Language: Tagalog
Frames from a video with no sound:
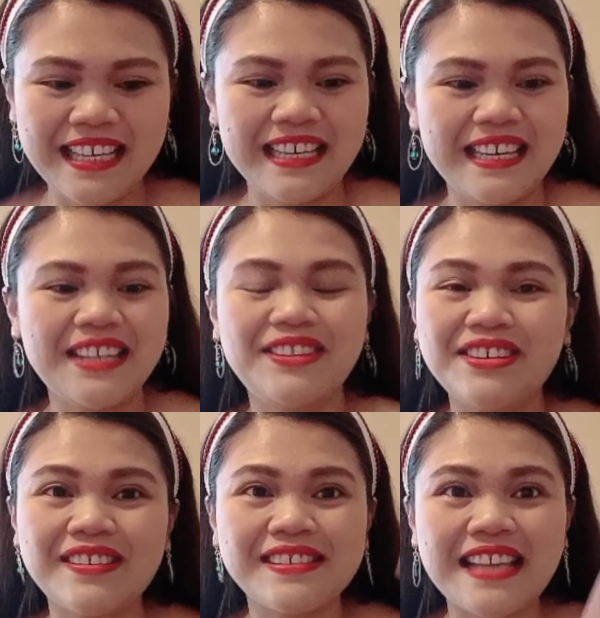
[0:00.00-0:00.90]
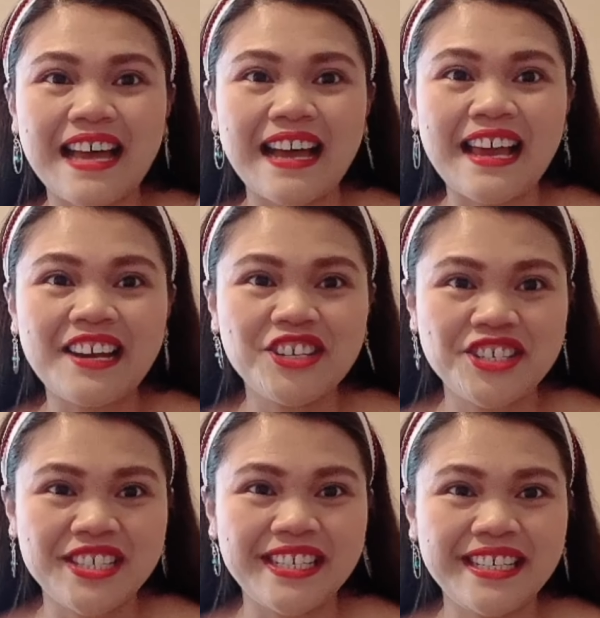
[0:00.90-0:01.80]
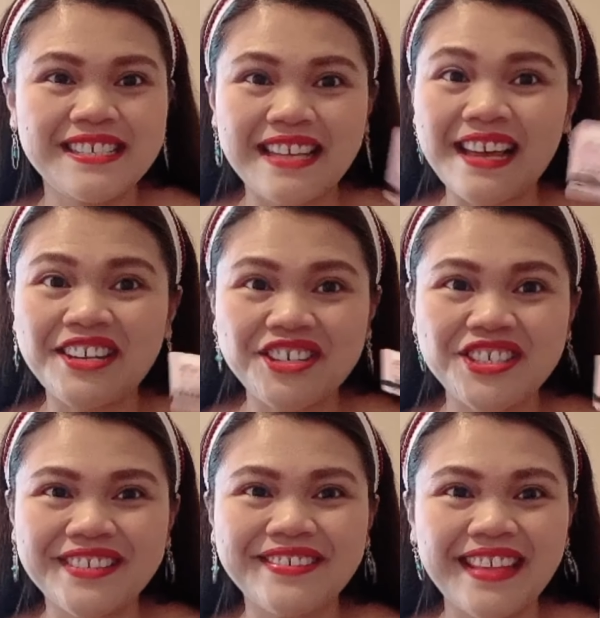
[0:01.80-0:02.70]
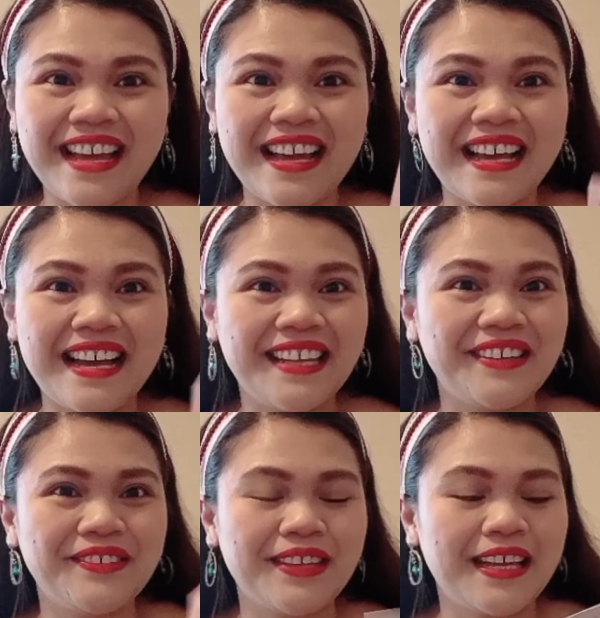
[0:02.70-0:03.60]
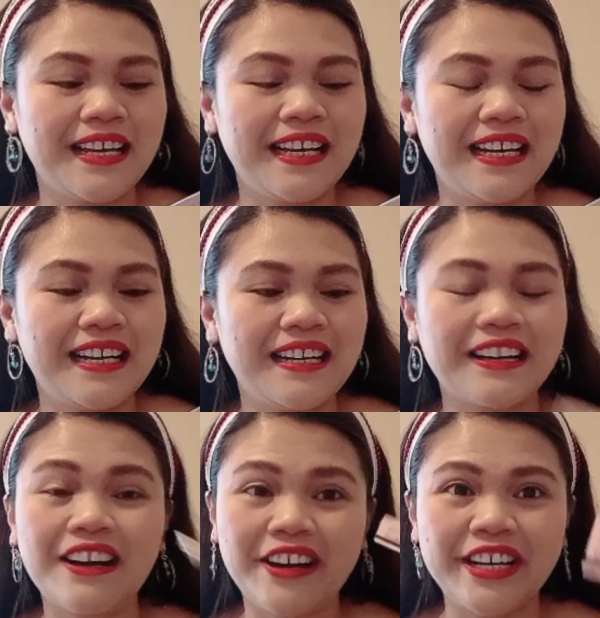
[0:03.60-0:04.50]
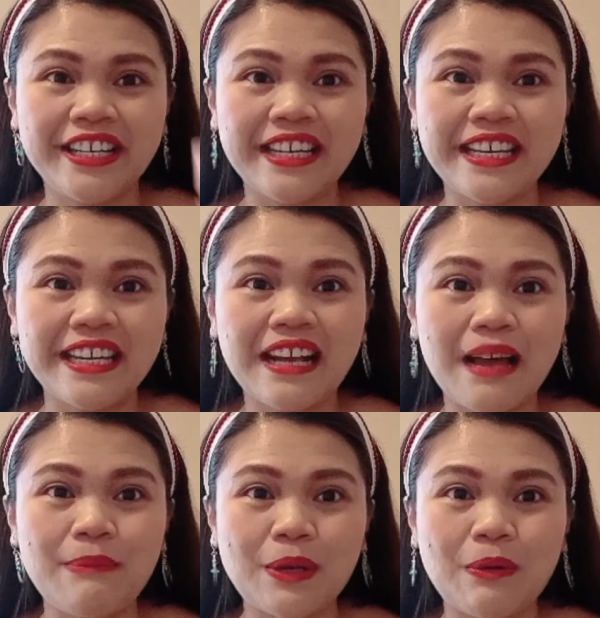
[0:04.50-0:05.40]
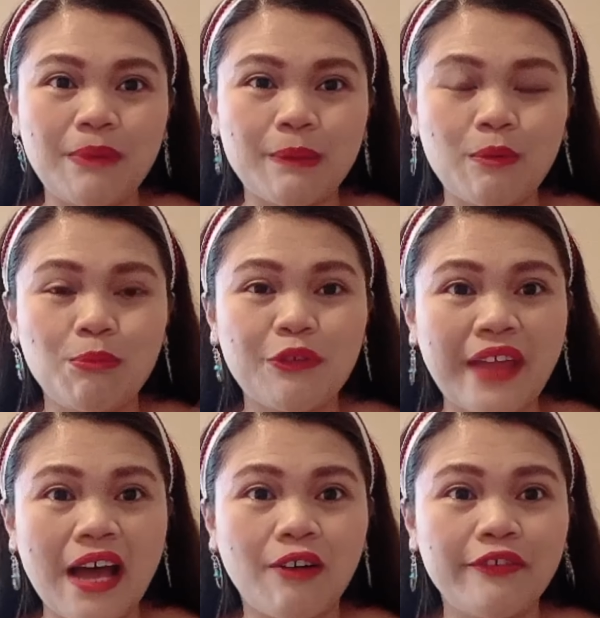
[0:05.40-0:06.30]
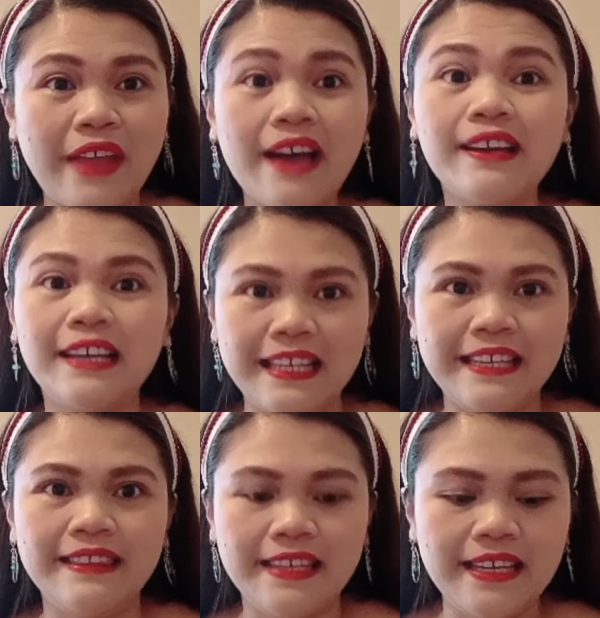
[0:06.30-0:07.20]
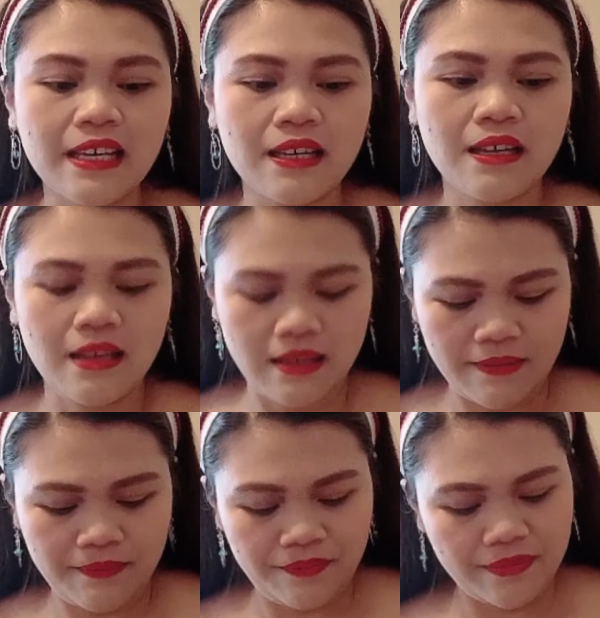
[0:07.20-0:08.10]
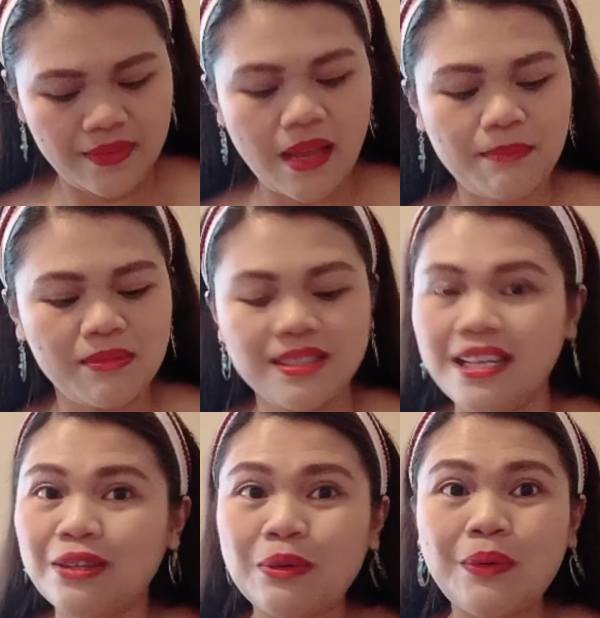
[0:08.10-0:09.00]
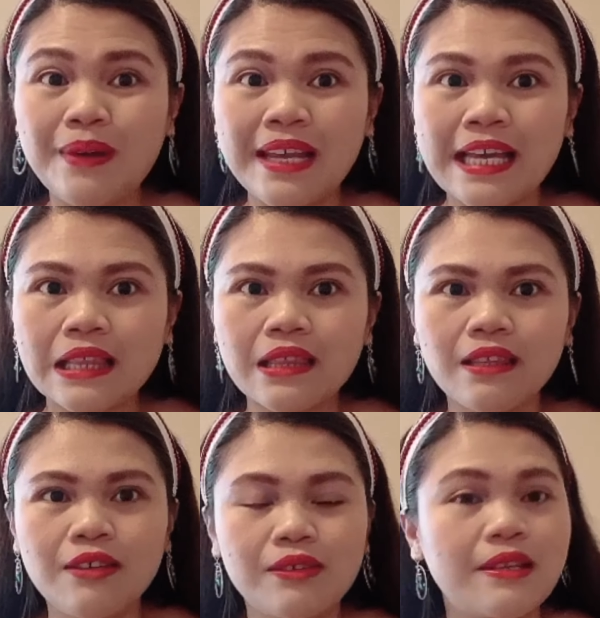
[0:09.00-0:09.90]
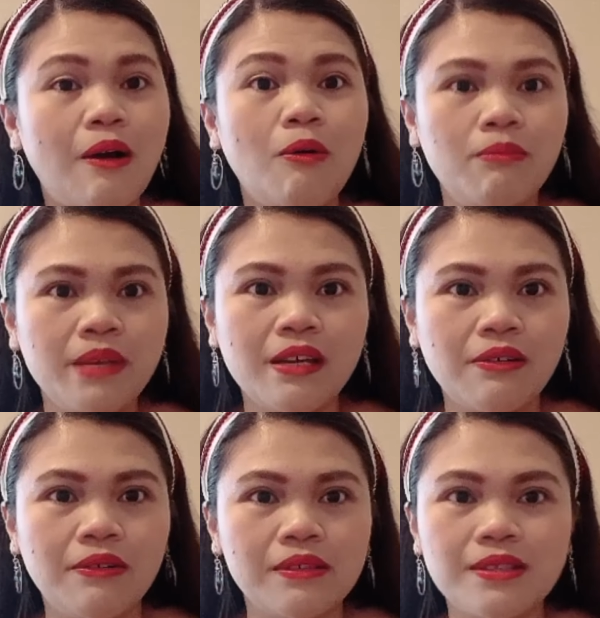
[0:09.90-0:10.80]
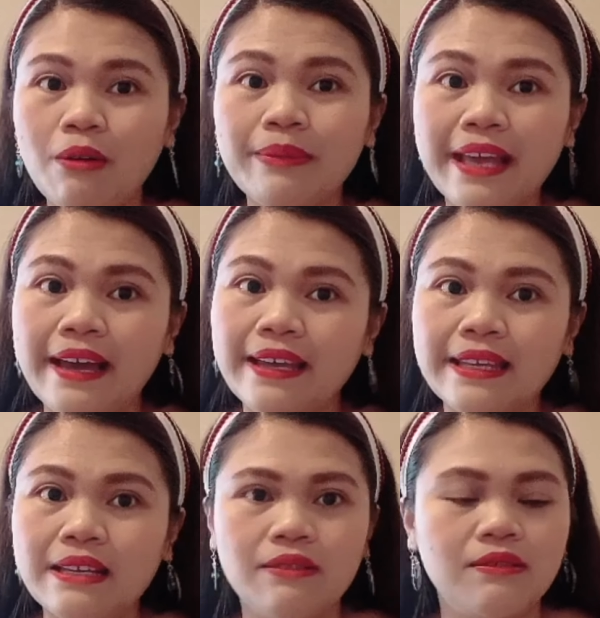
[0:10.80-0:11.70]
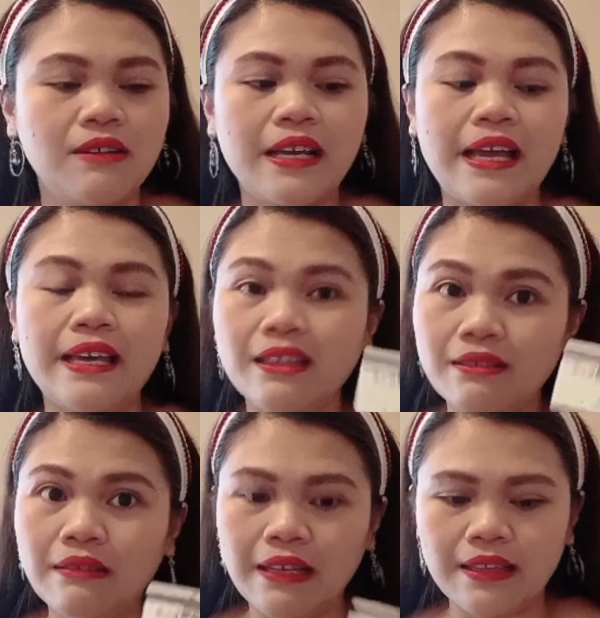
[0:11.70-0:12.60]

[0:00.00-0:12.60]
Ito yung sa allergy, sa allergy ko na ano na card na ginagamit ko pag pupunta ako ng clinic. Tapos ito ulit yung sa OB ko, sa OB gynae ko, kaya ito ulit.